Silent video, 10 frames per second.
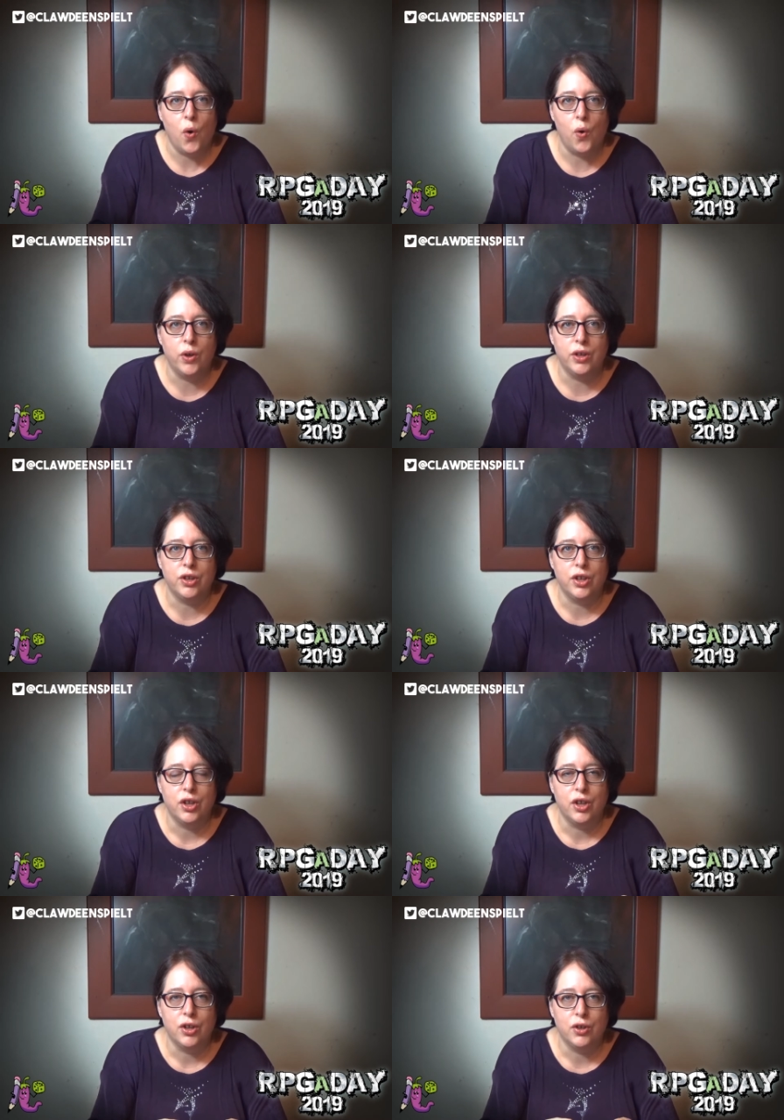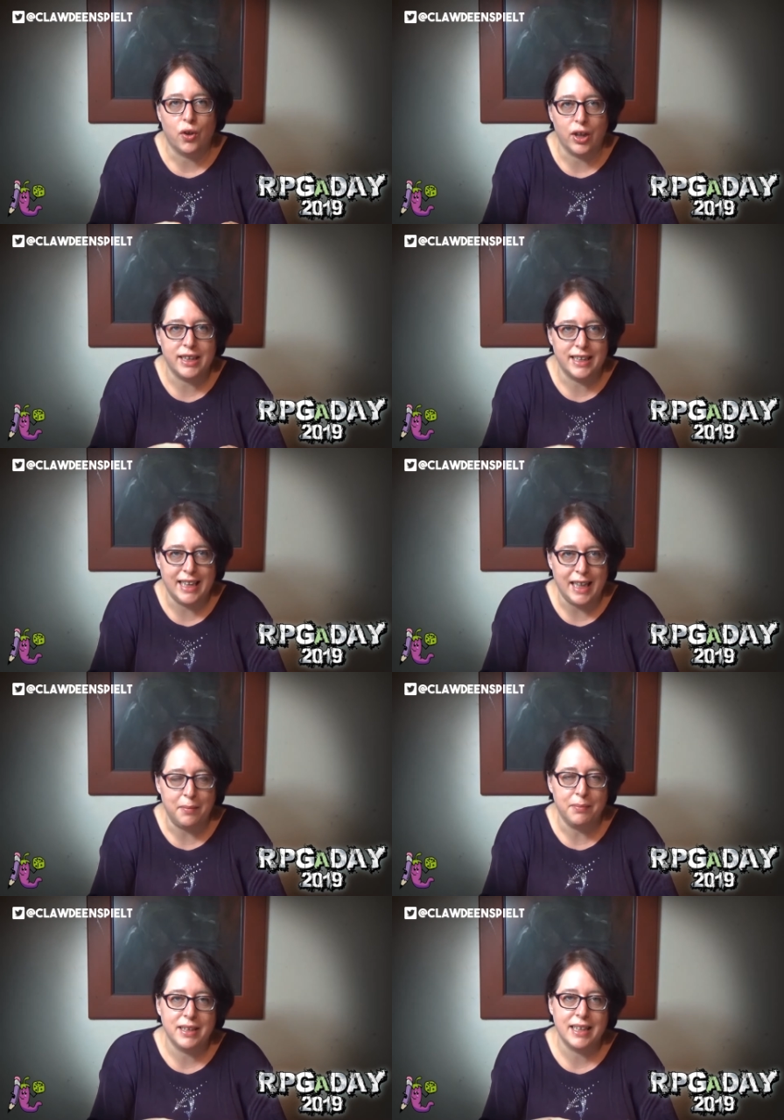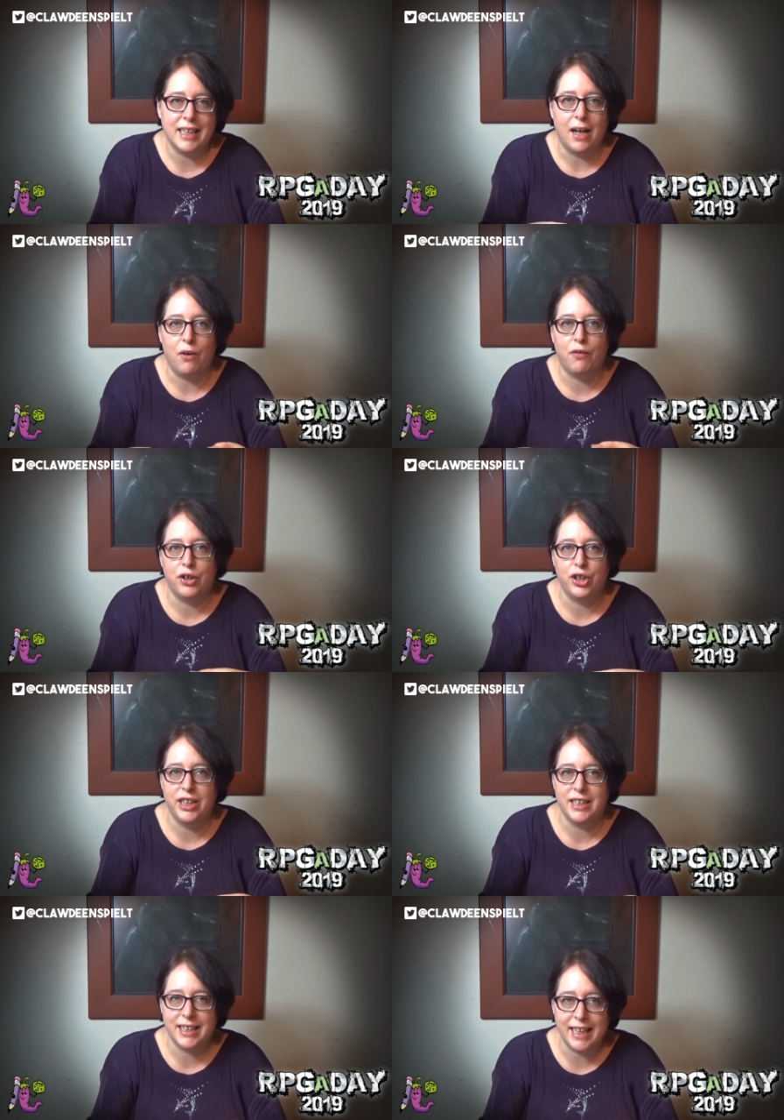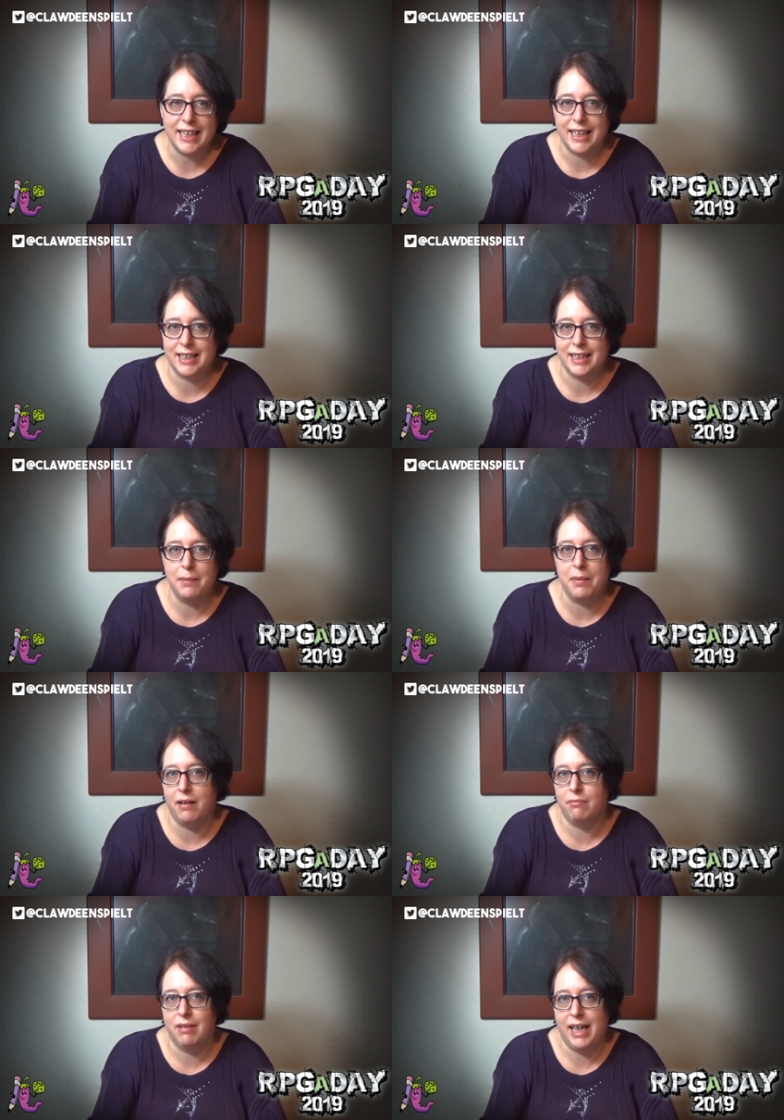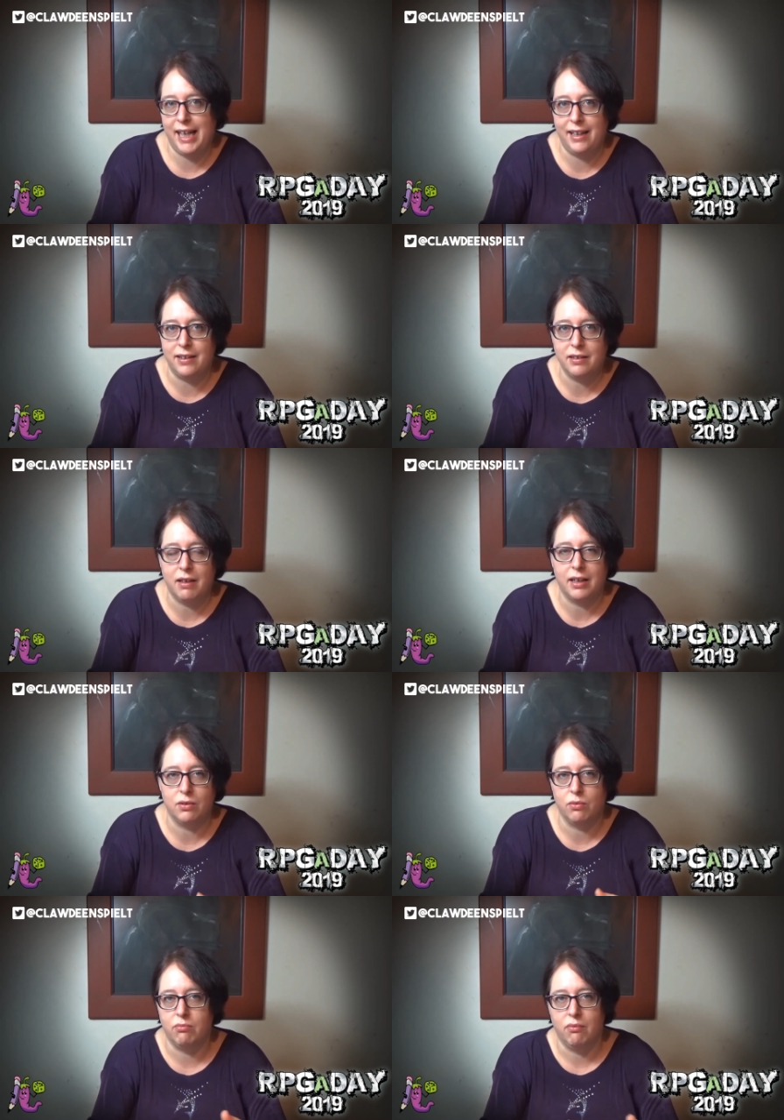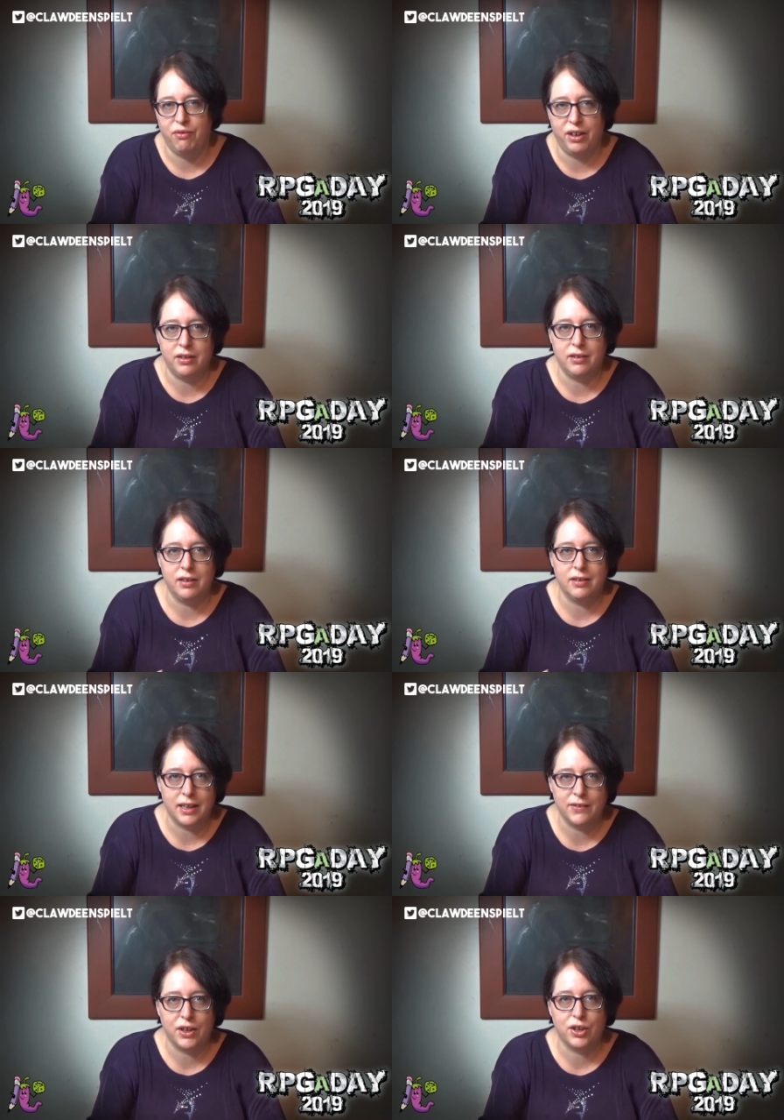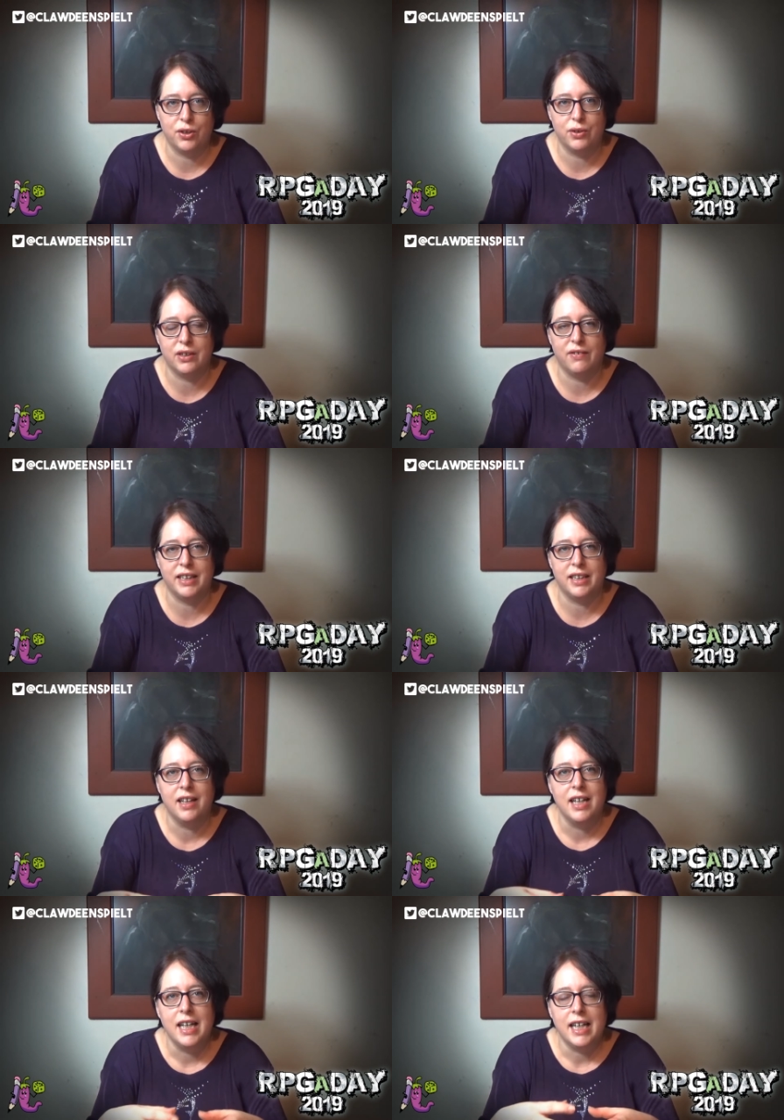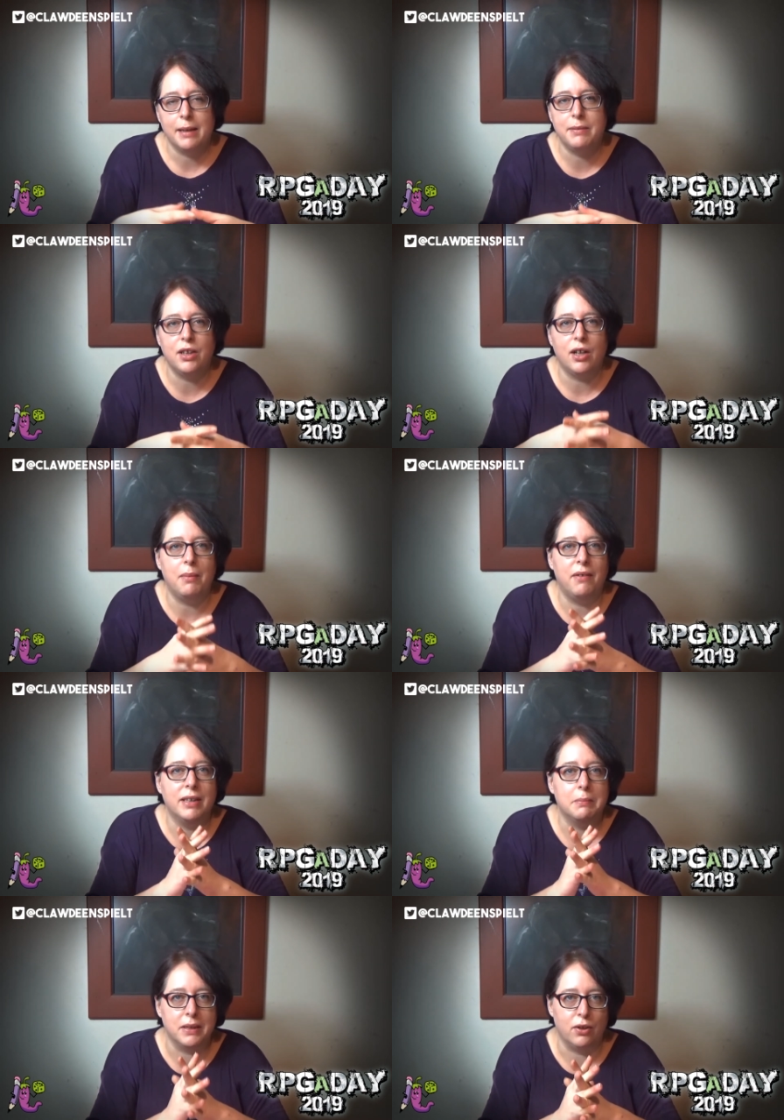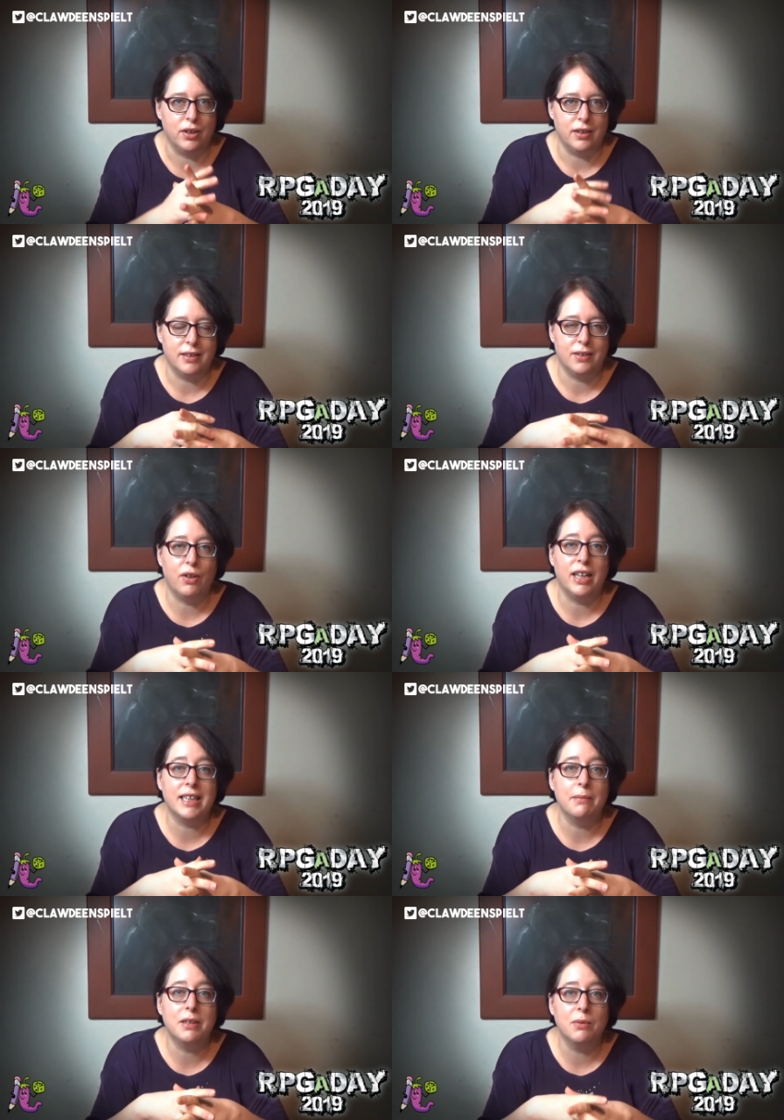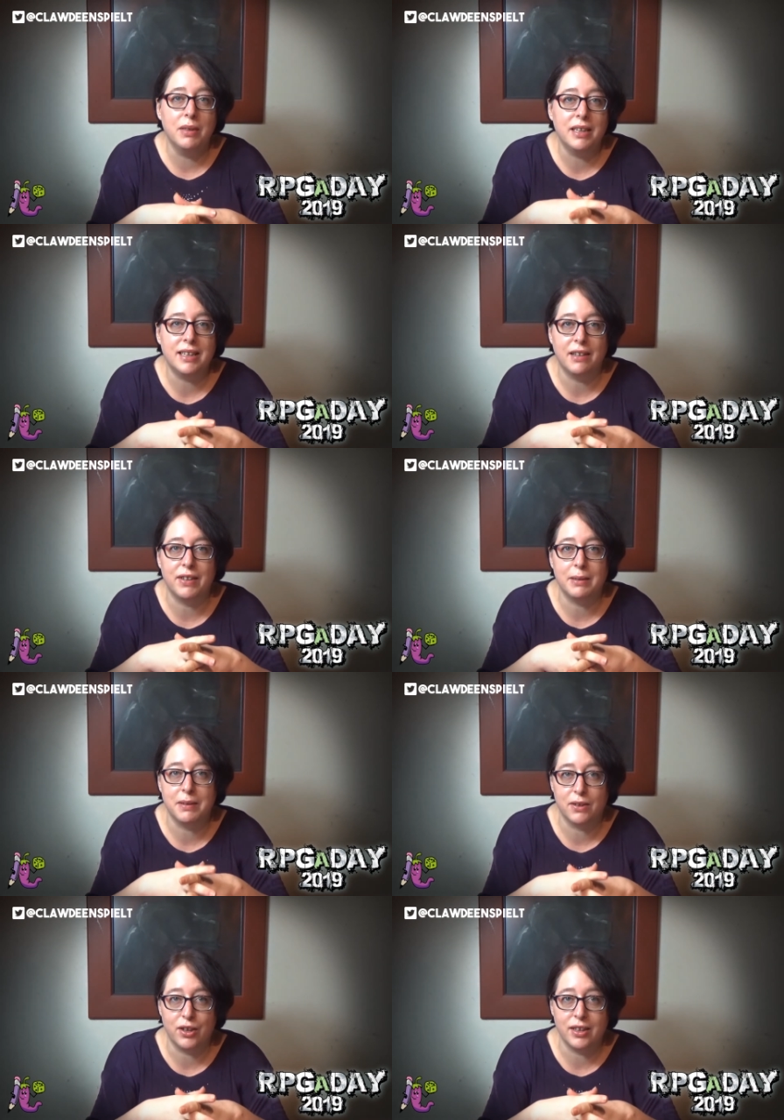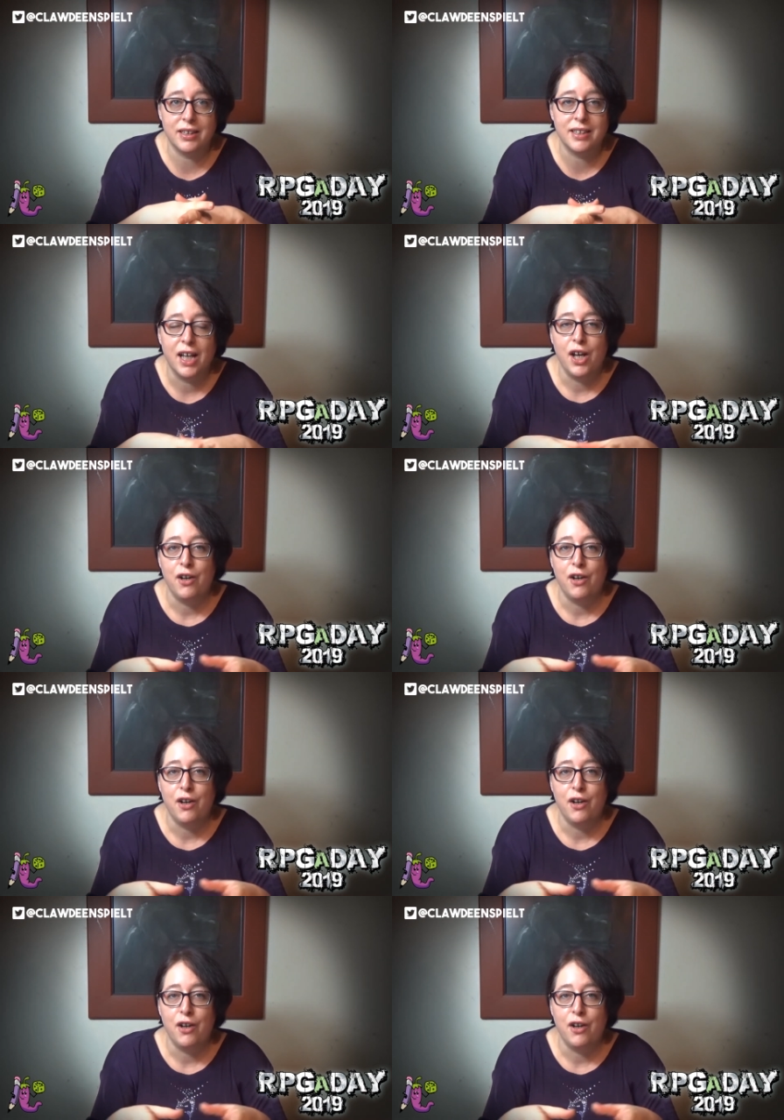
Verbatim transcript: Und trotzdem sich auch verschiedene Settings immer ähneln, also Fantasy, Science Fiction und so weiter, gibt es doch immer was Besonderes. Oder es gibt zumindest etwas Besonderes,